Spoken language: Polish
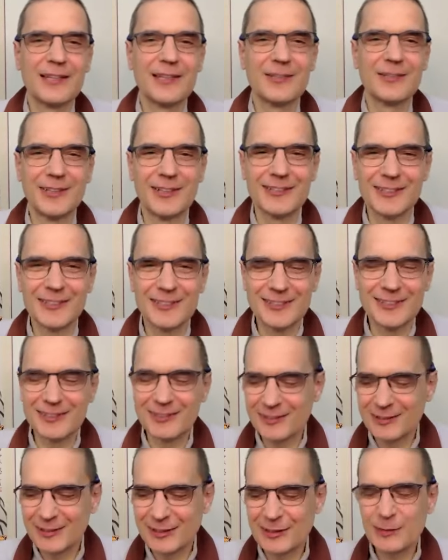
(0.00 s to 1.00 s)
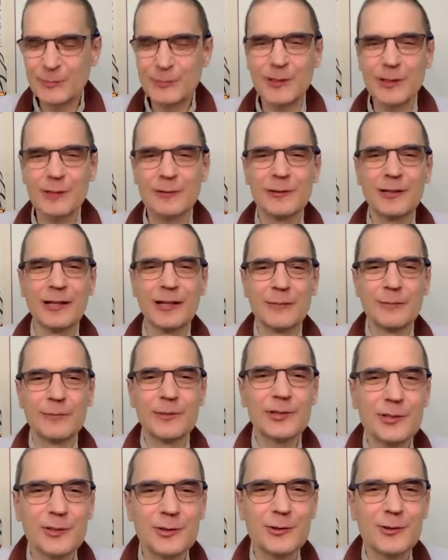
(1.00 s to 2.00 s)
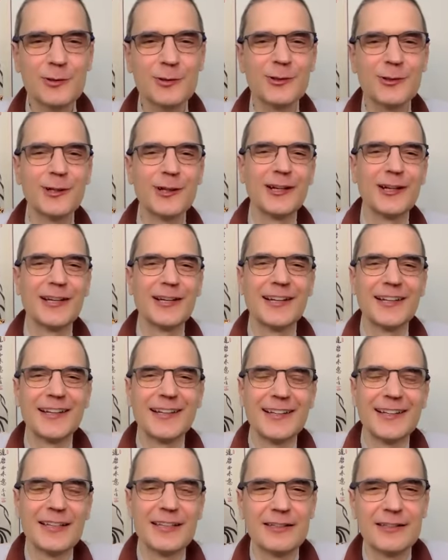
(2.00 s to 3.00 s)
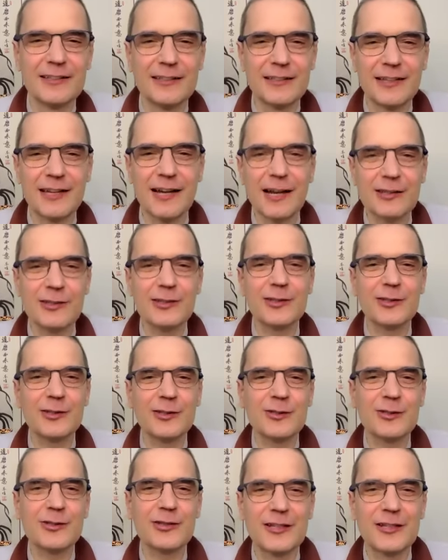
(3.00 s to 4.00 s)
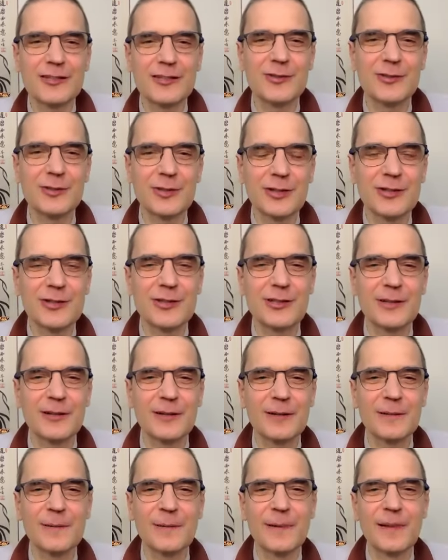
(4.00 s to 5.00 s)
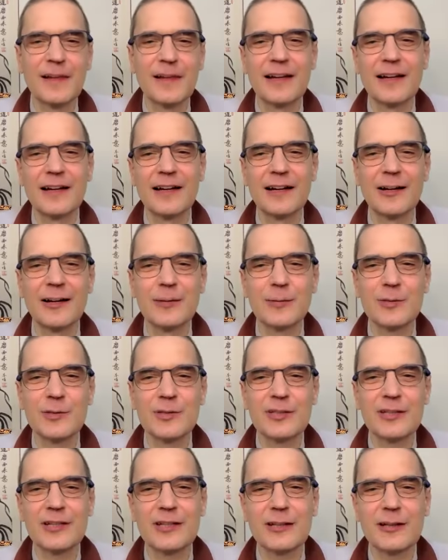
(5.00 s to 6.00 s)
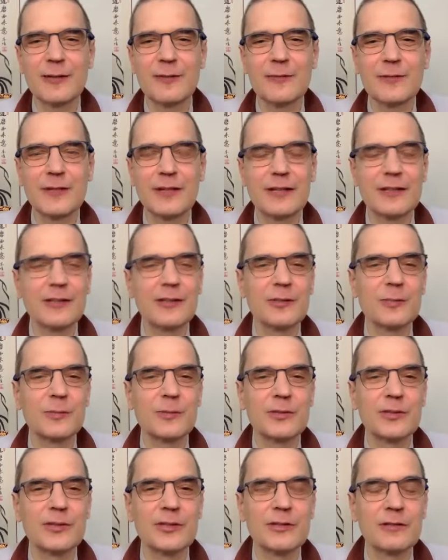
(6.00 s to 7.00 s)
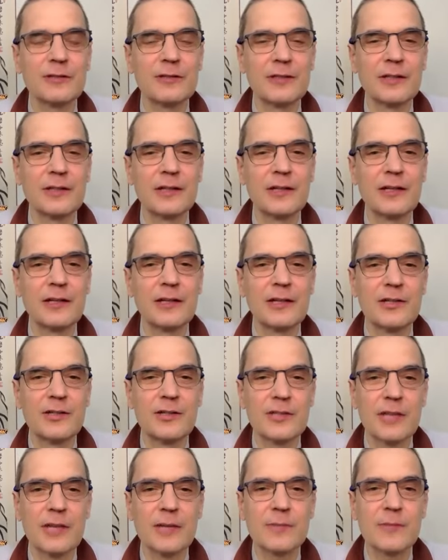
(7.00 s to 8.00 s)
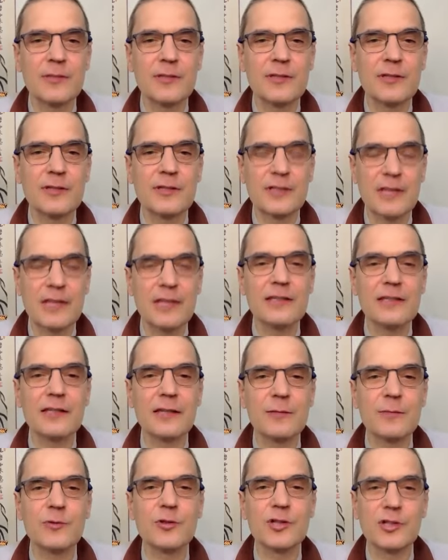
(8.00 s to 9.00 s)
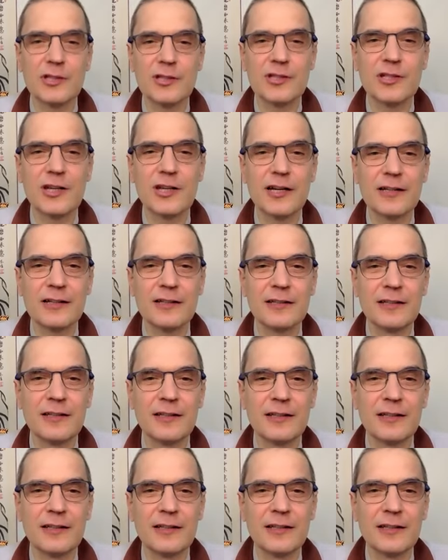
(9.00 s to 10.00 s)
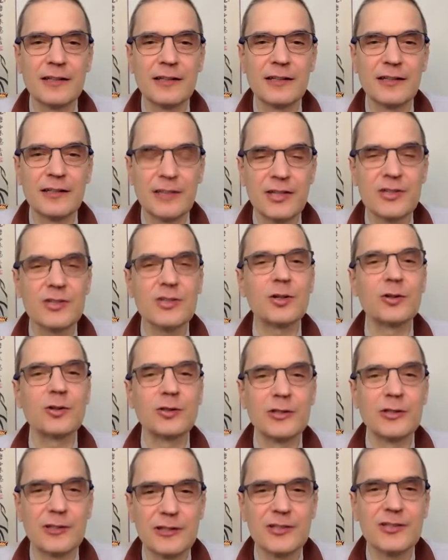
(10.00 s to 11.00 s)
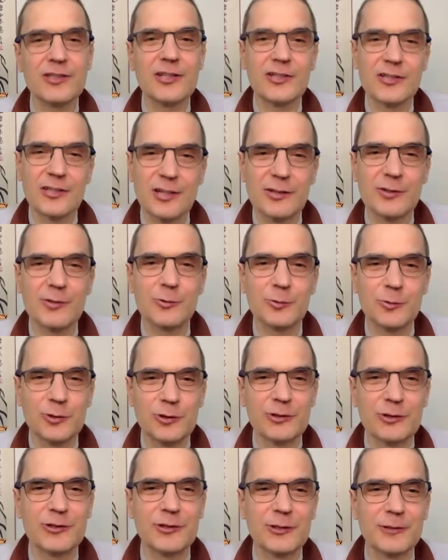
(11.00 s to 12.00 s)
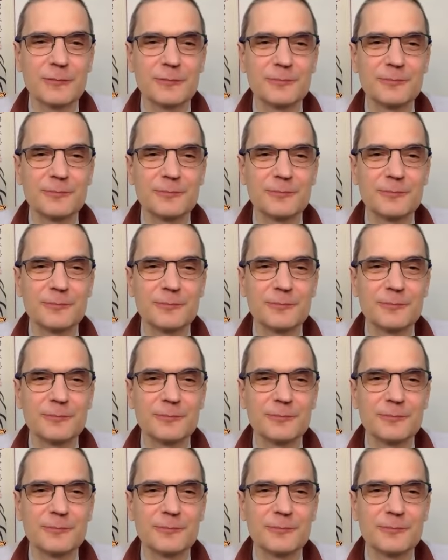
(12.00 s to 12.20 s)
bo ktoś go się zapytał, mistrzu, jaki jest sens życia? A on bez żadnego wahania odpowiedział, sens, sensem życia jest odkrycie sensu życia.